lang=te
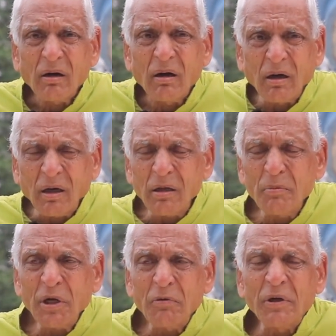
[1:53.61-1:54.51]

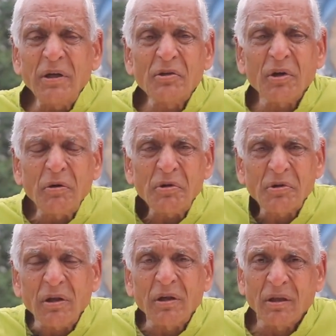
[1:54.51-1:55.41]
అక్కడికి మనం వెళ్ళి
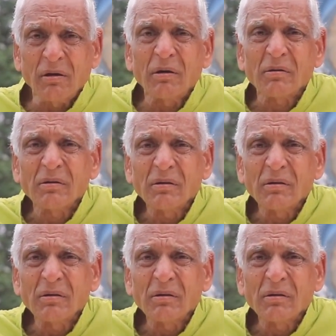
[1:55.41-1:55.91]
చేయవచ్చా లేదా